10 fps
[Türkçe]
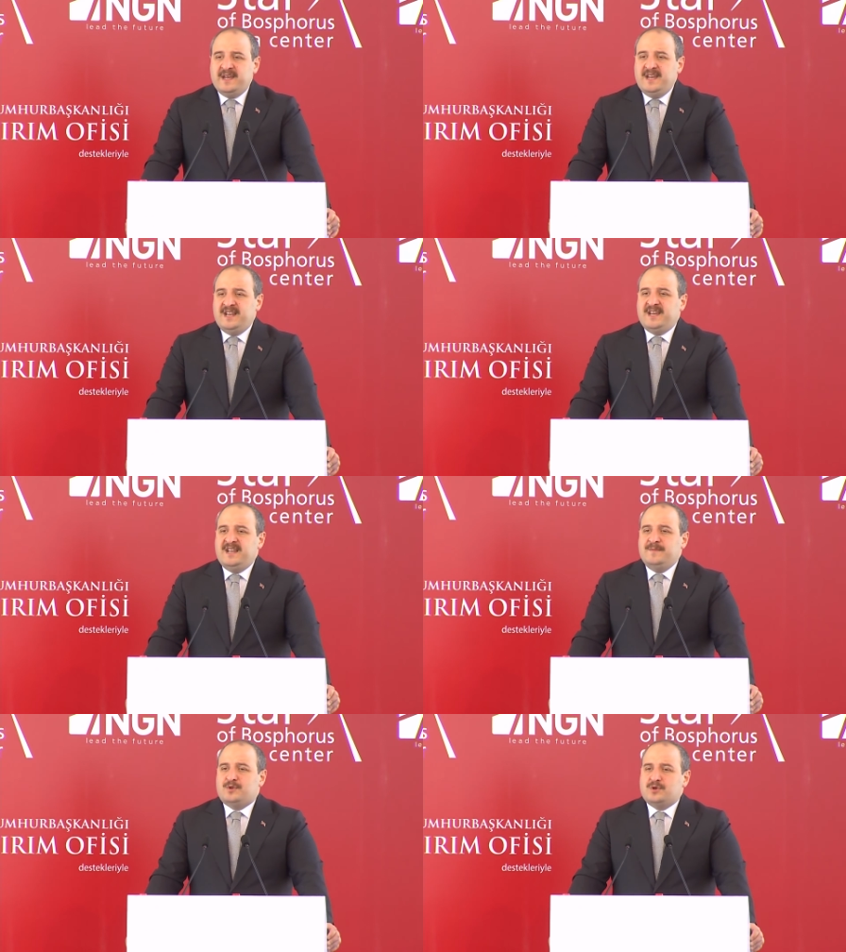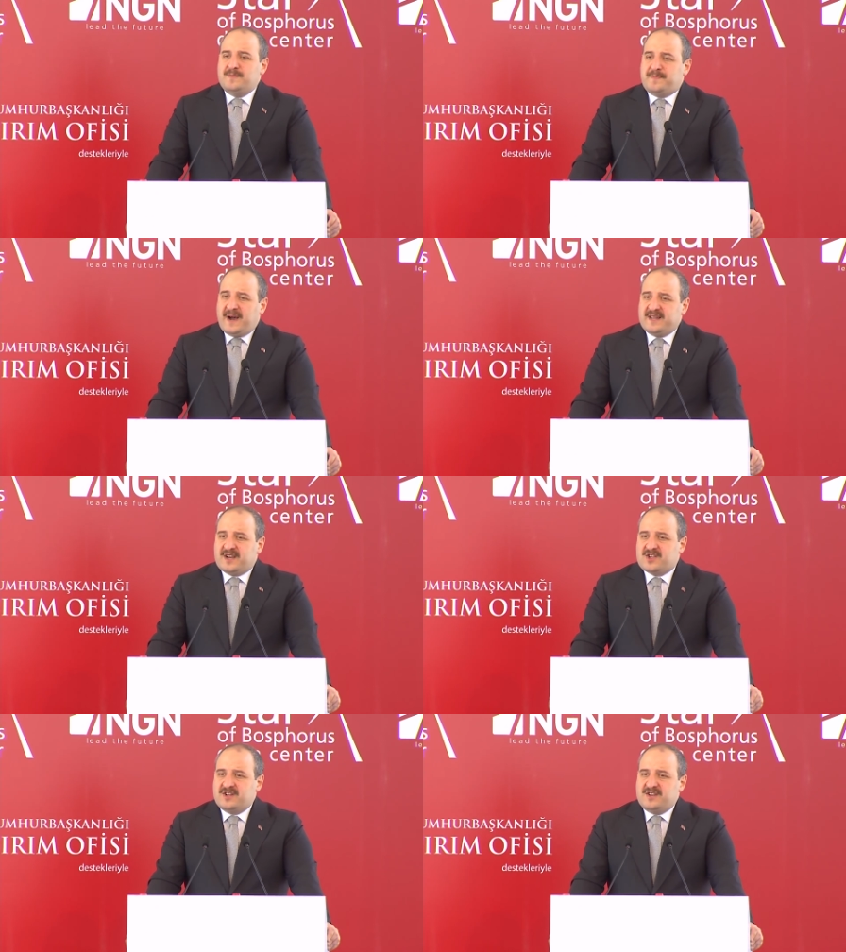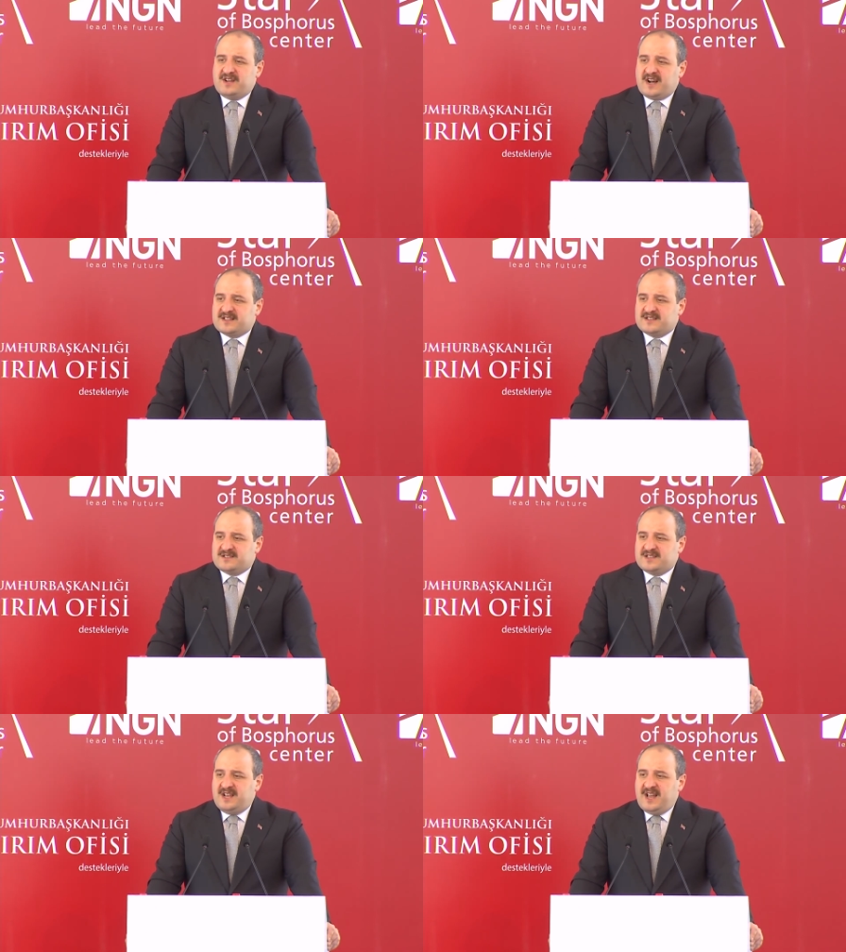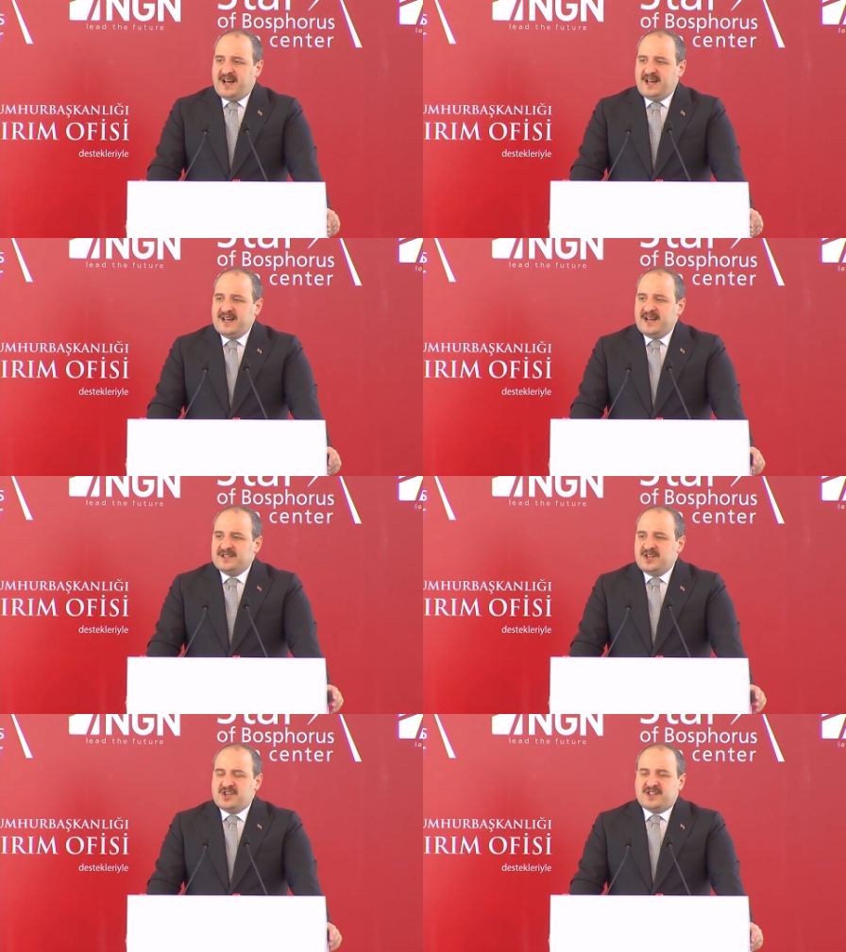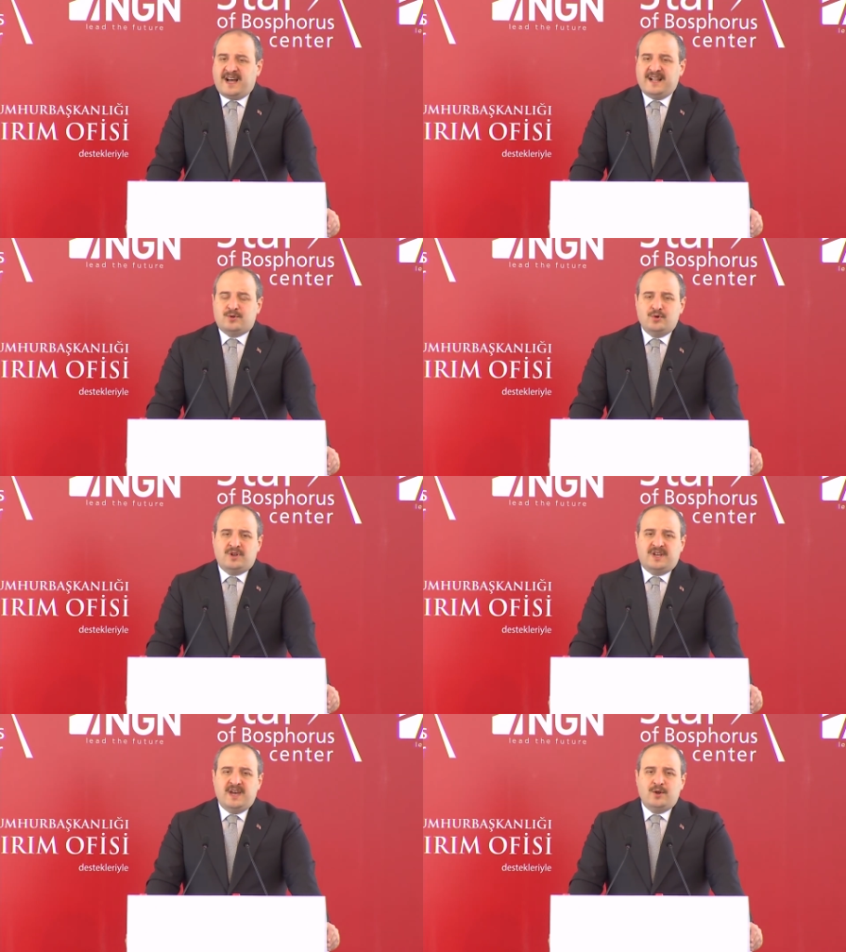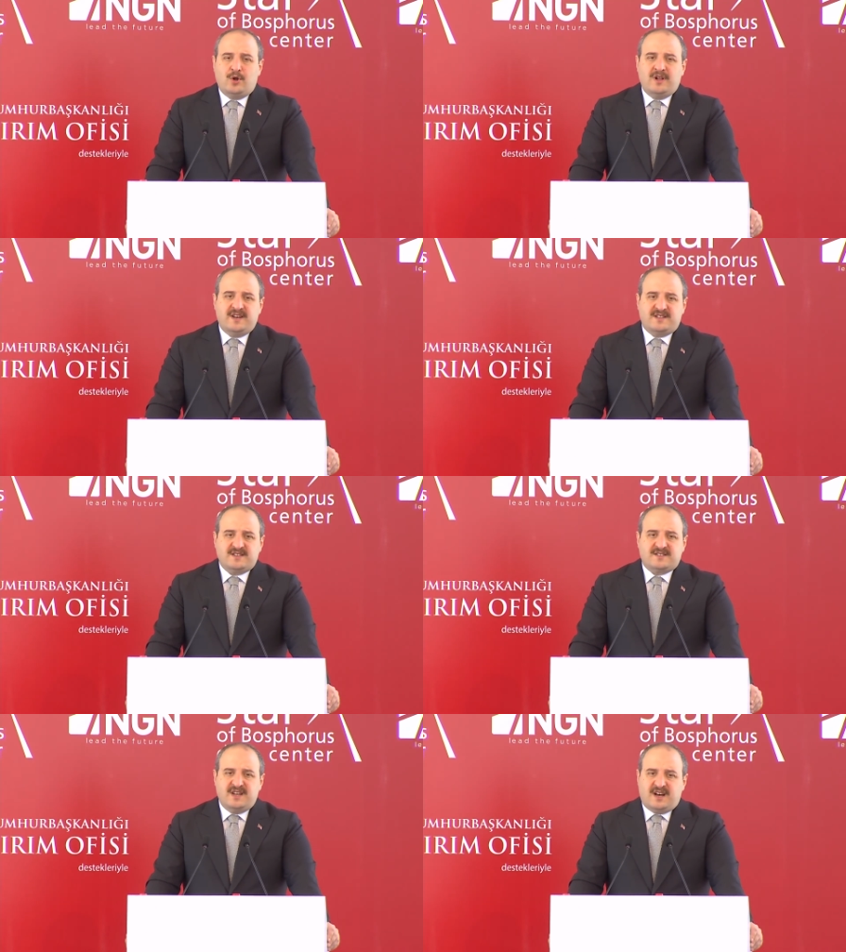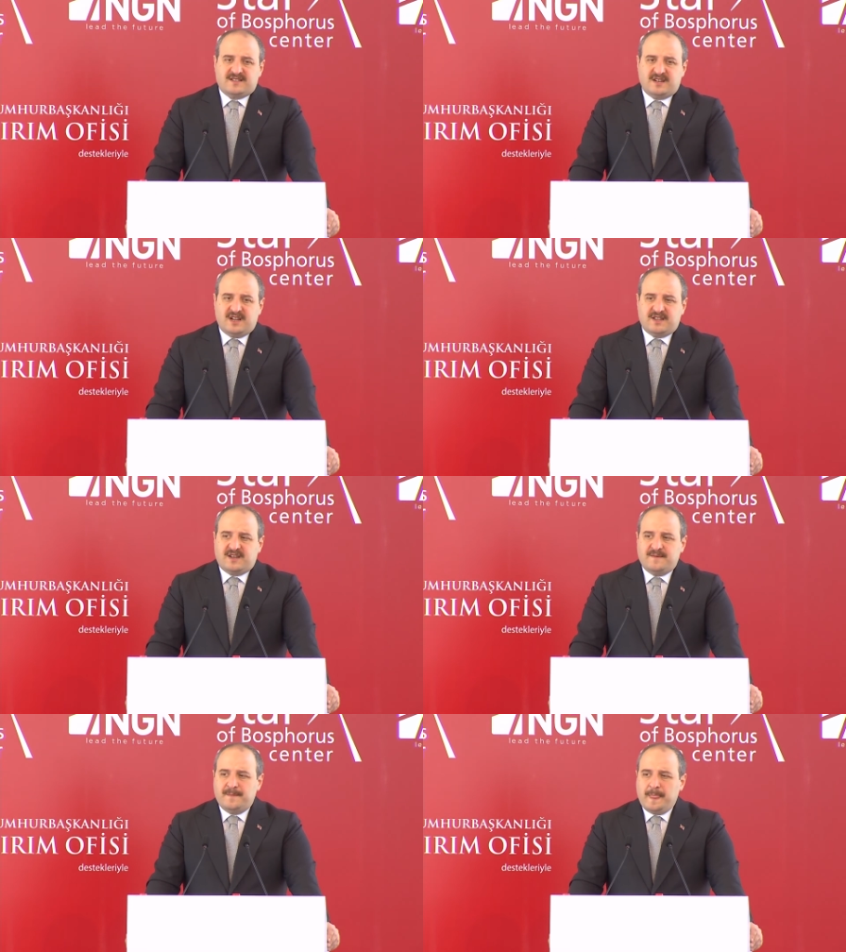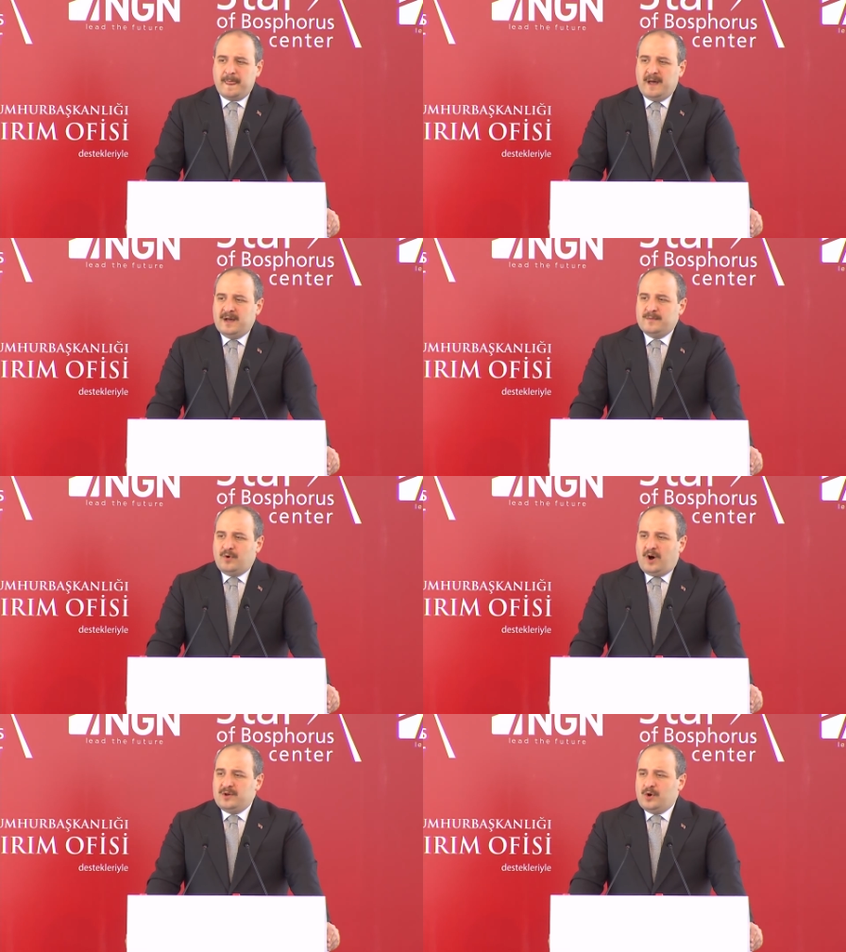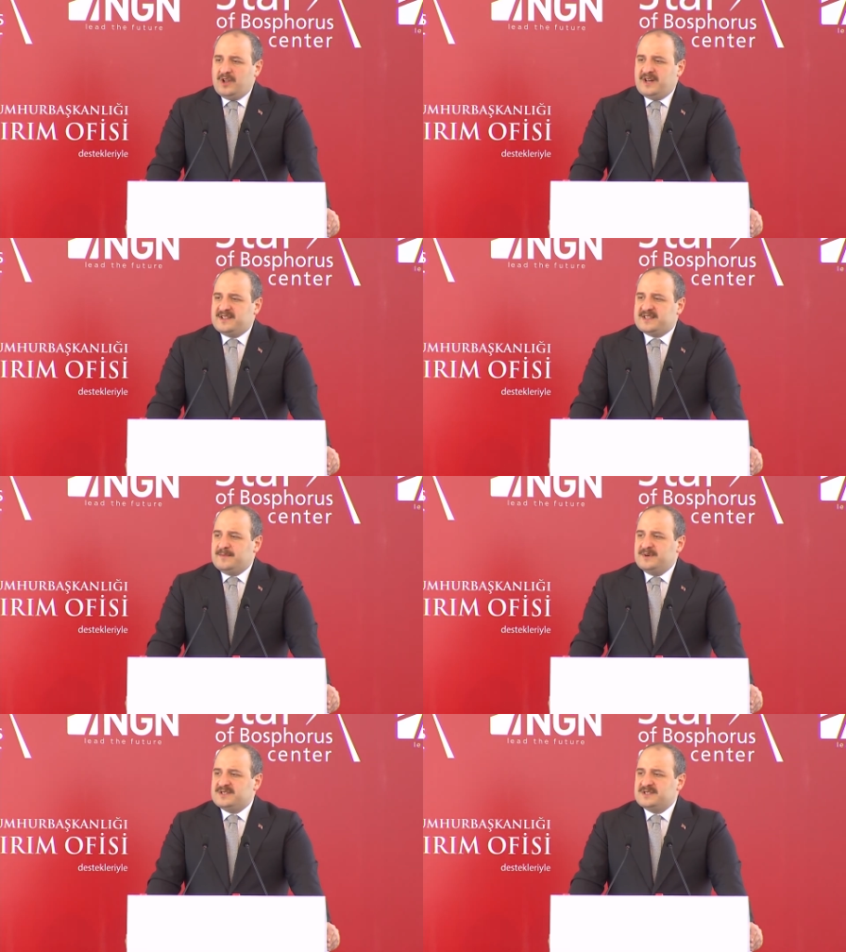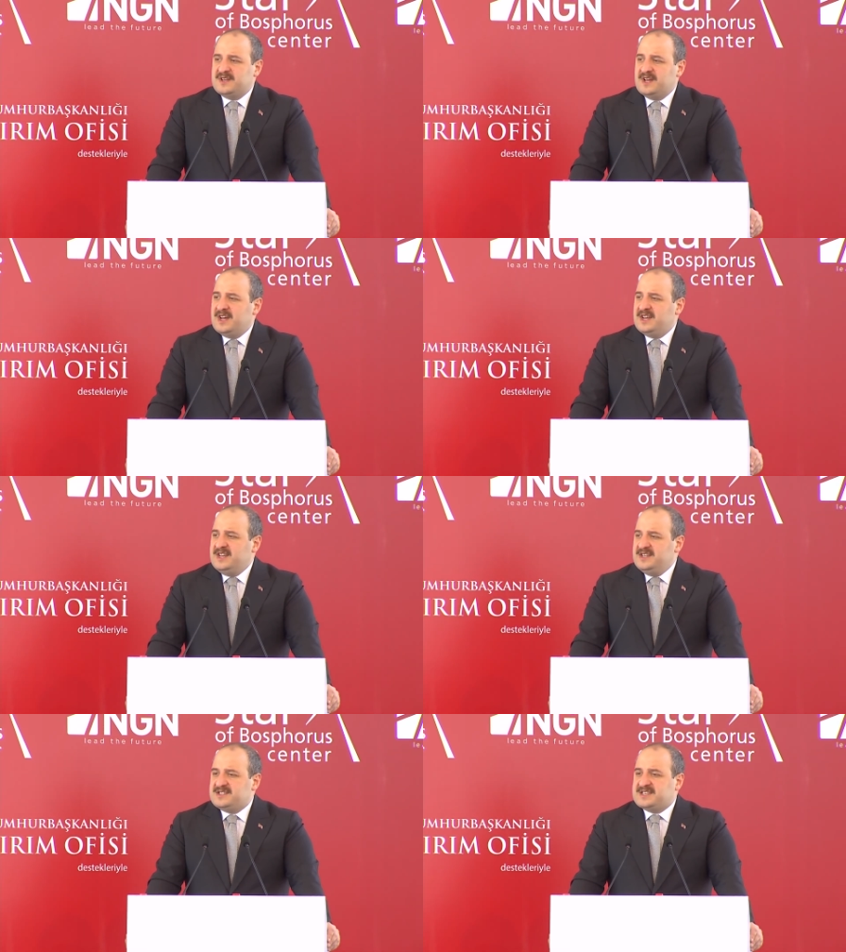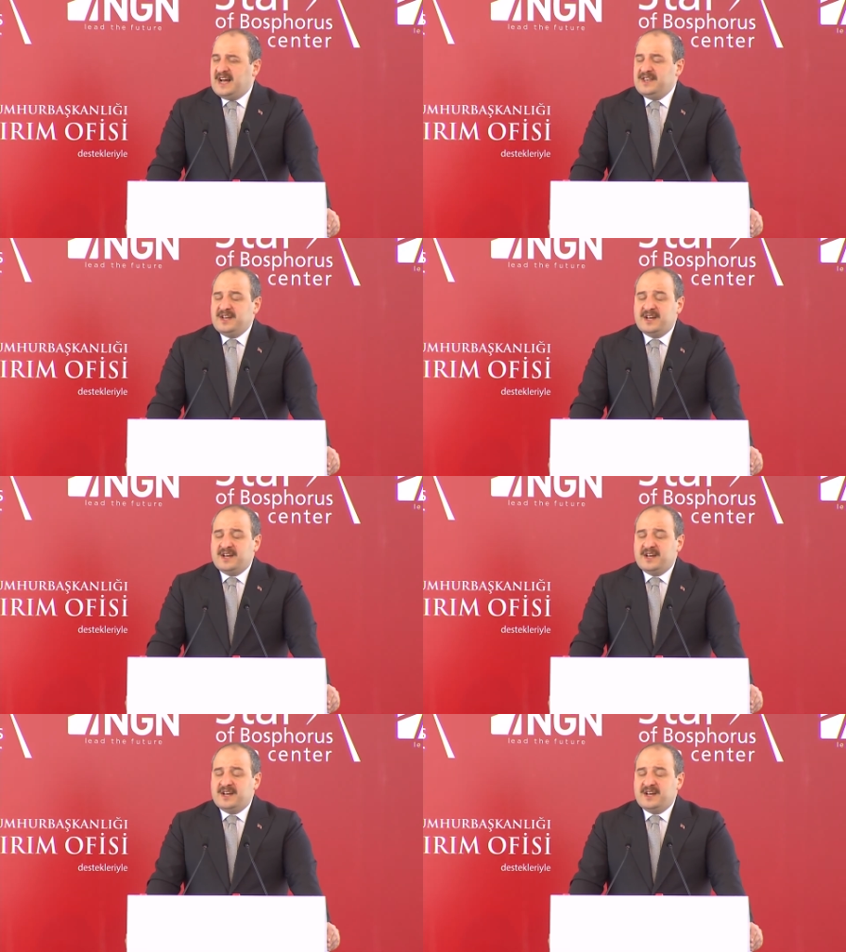İlgili bütün paydaşların katkısıyla Dijital Türkiye yol haritasını hazırladık. Bu yol haritamız insan,